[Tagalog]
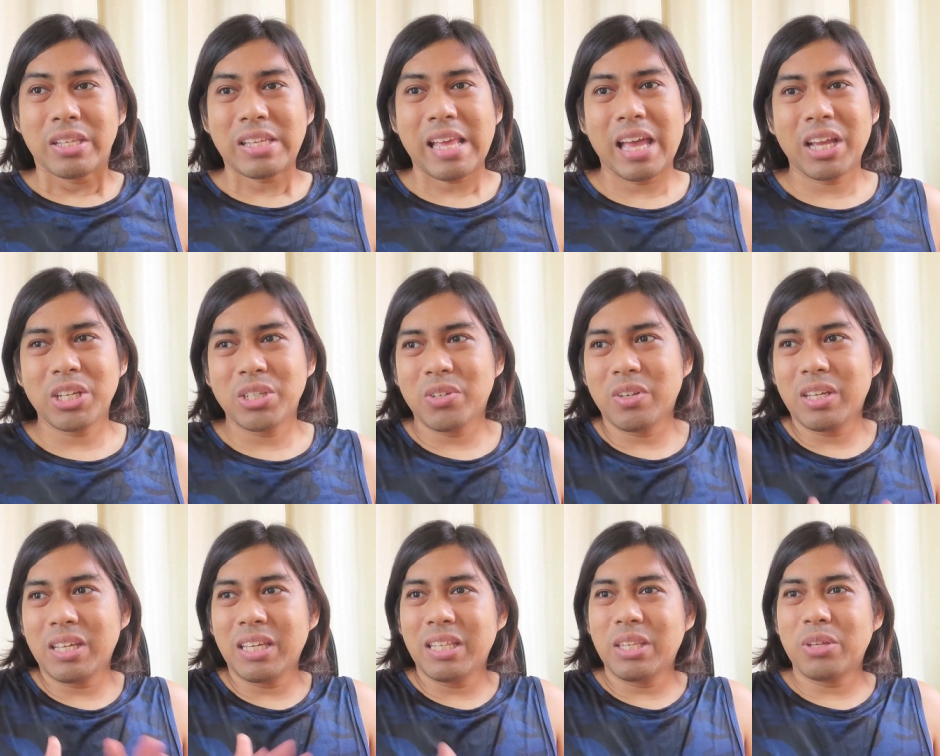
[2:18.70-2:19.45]

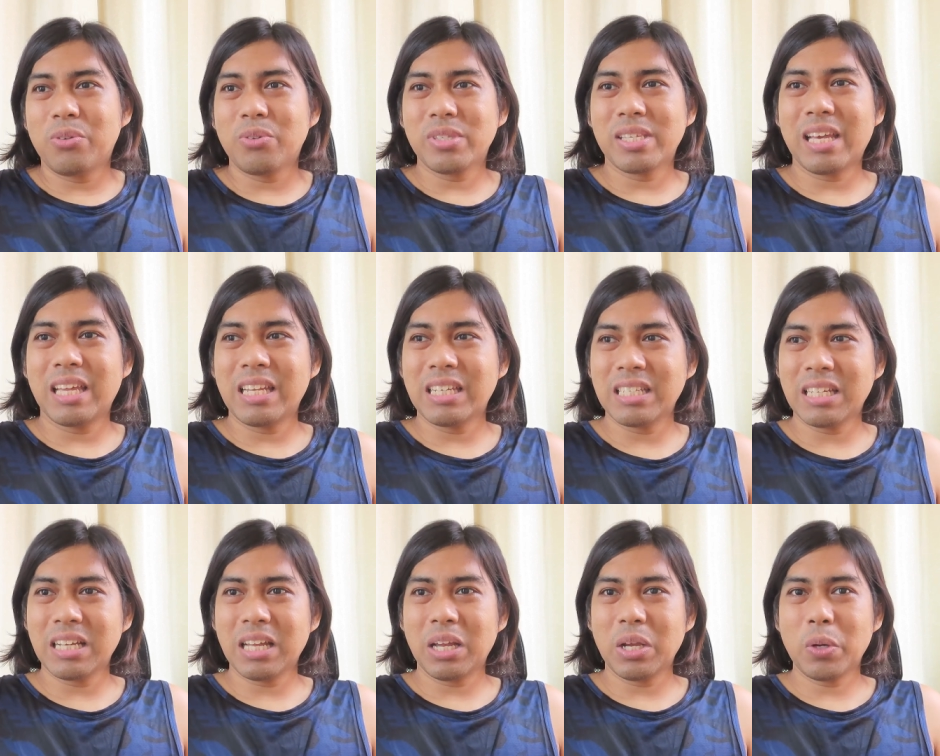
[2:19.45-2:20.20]
Actually, hindi ko sana
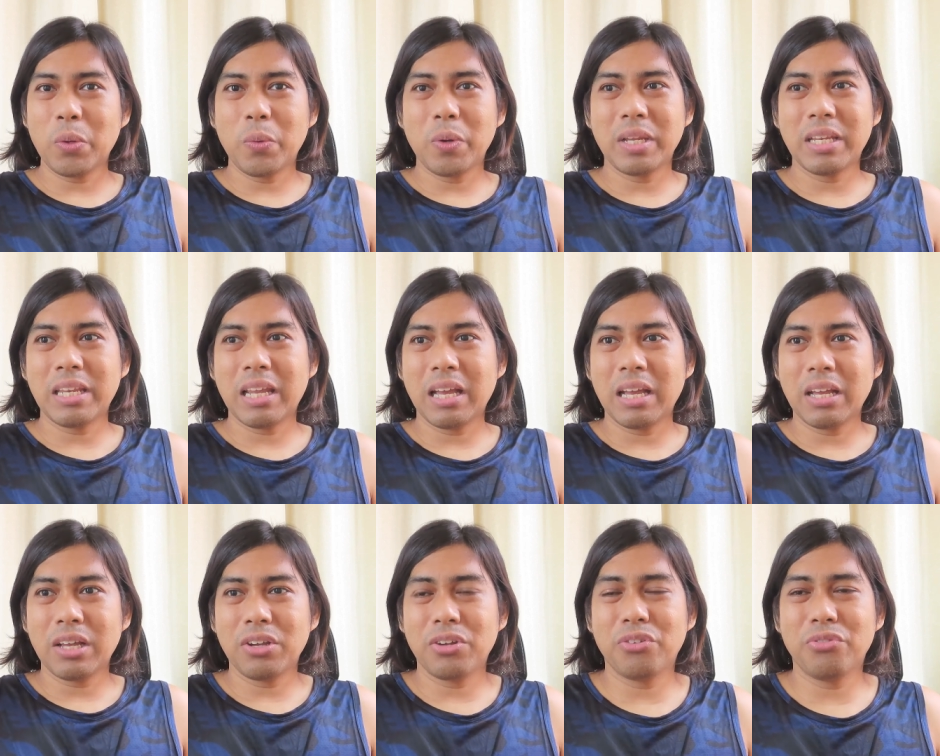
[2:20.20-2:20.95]
siya gagawan
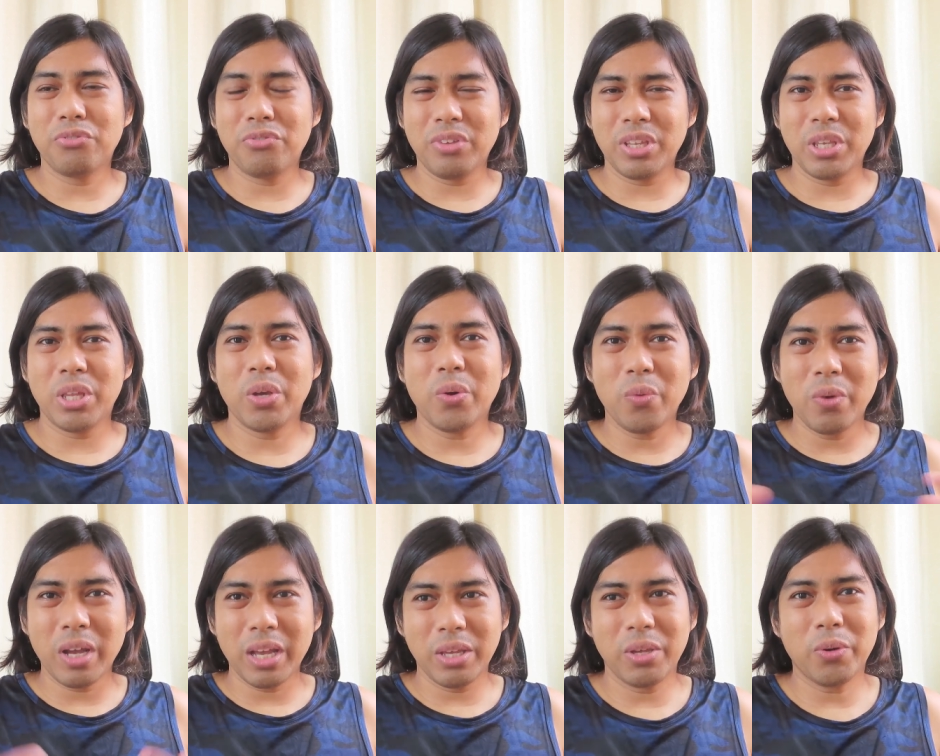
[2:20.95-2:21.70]
ng video
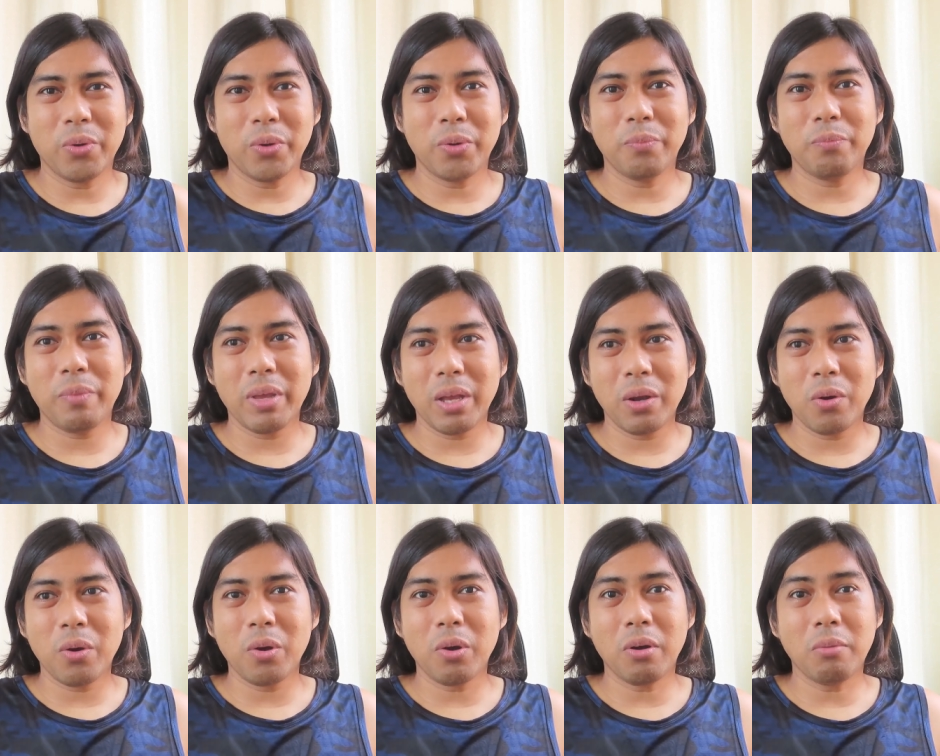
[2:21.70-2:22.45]
ngayon,
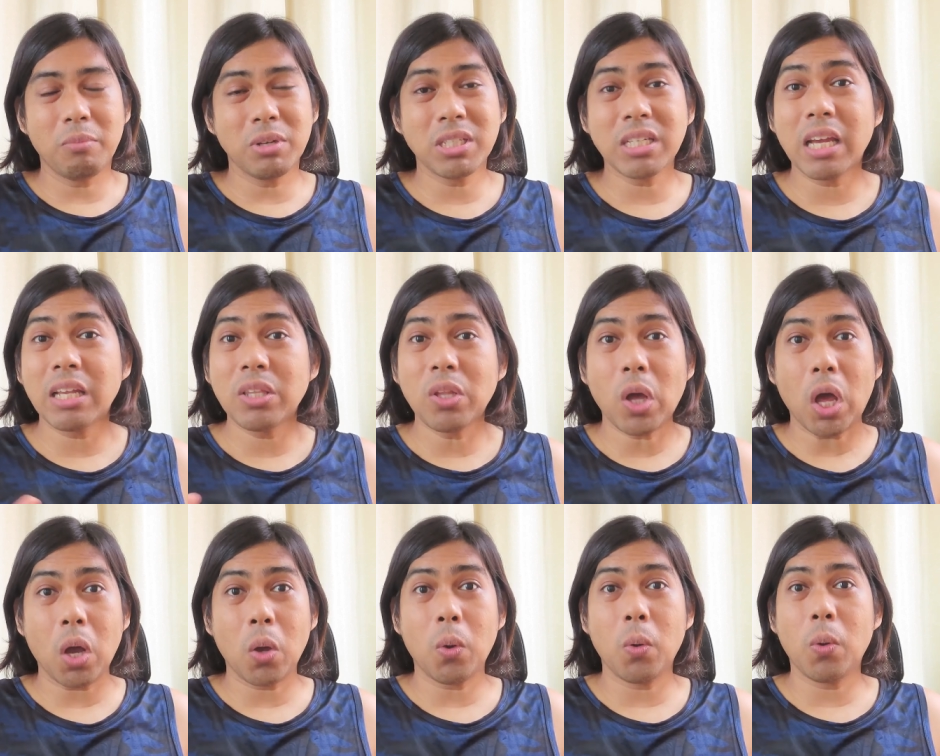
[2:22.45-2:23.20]
pero
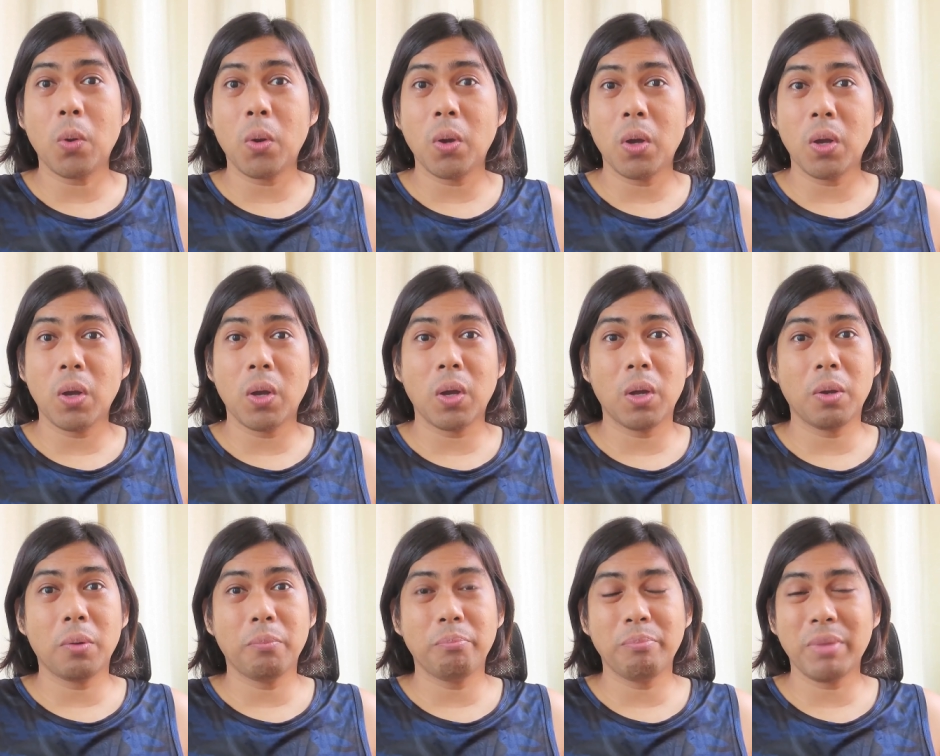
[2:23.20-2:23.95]
masyado
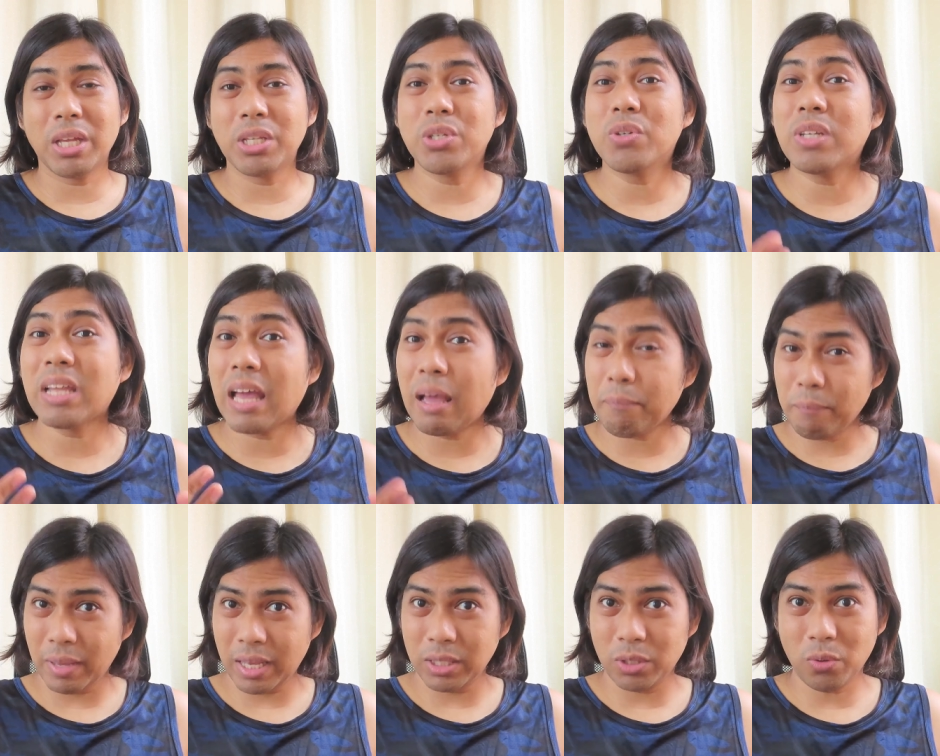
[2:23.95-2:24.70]
akong medyo
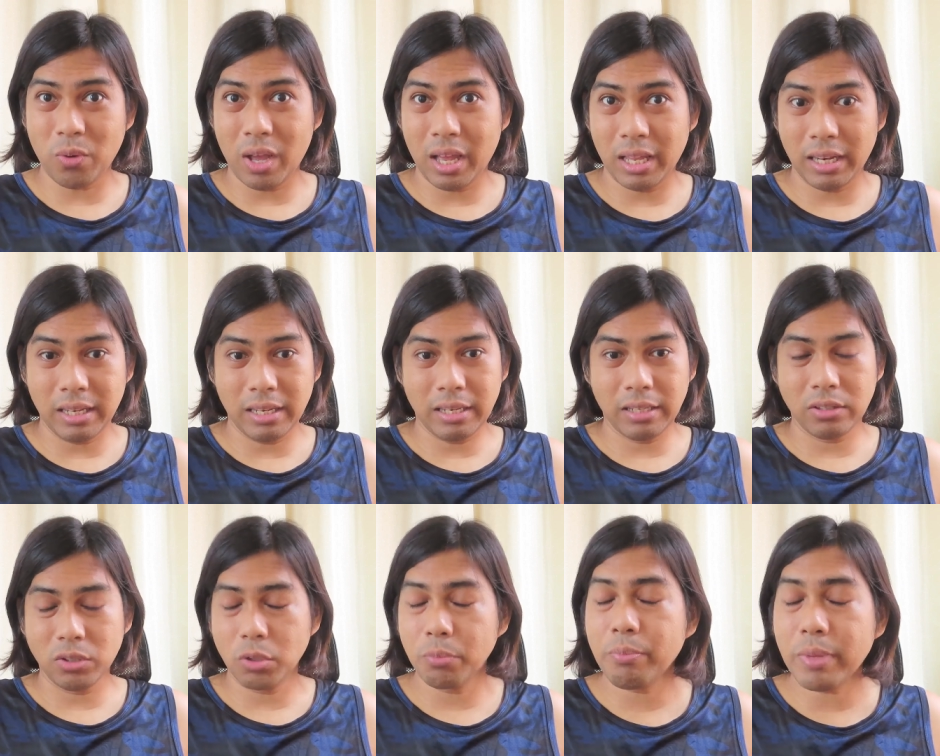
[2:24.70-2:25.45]
naapektuhan.
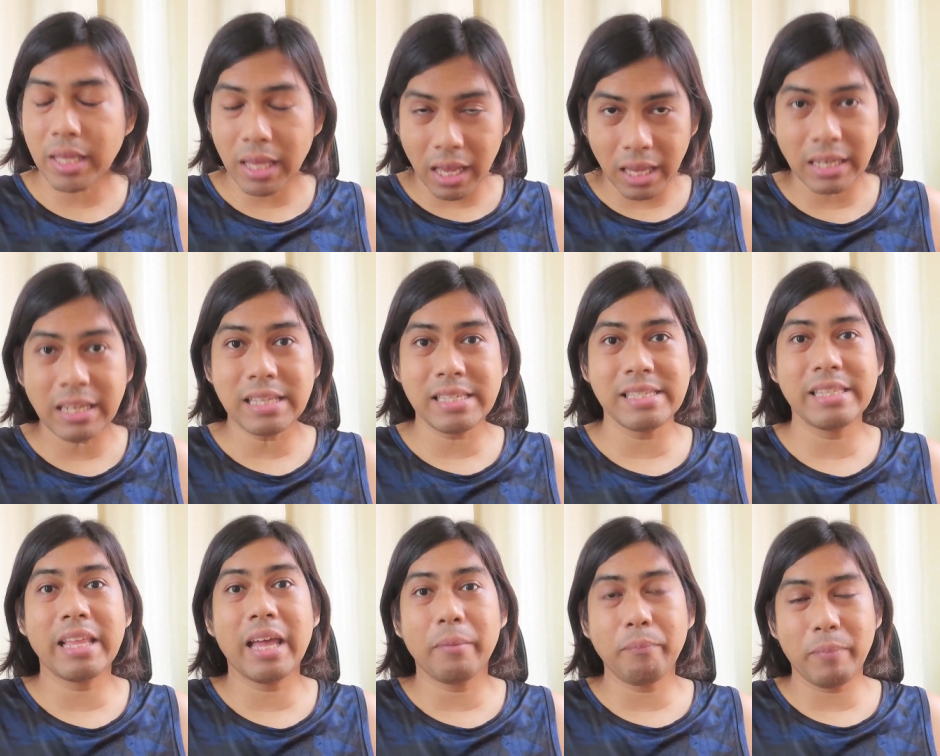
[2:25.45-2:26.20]
To be
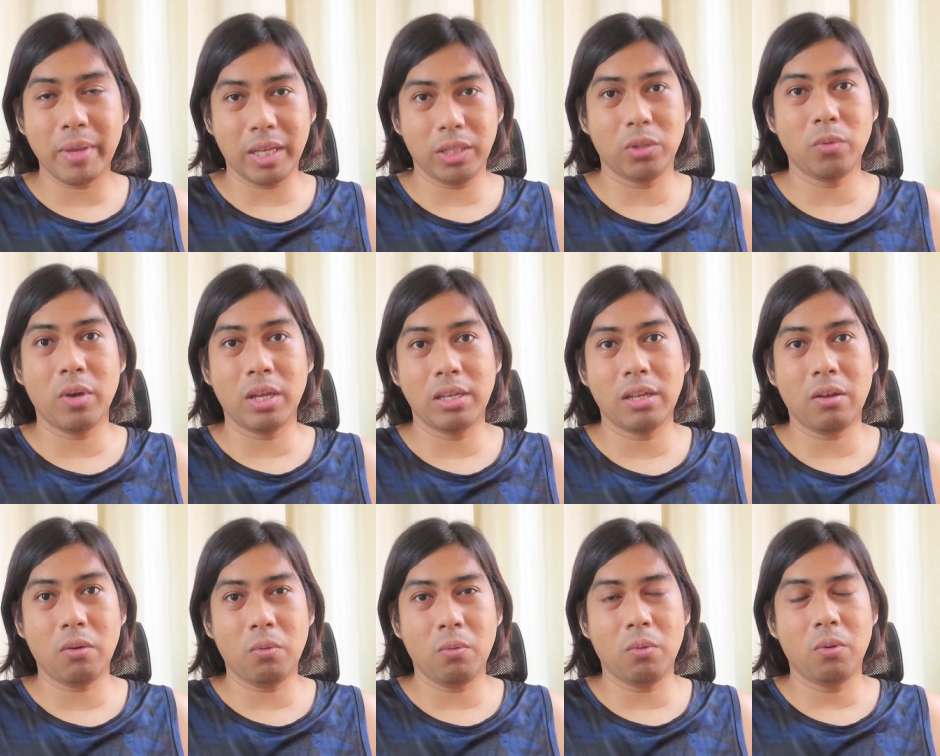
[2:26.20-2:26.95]
honest,
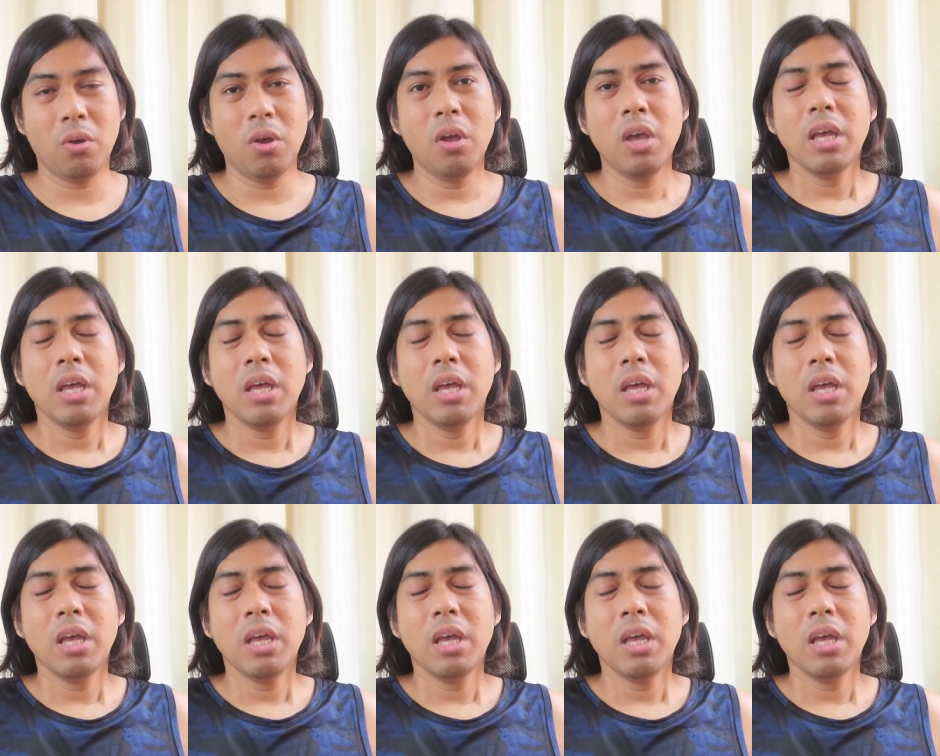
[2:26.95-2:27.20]
naapektuhan ako.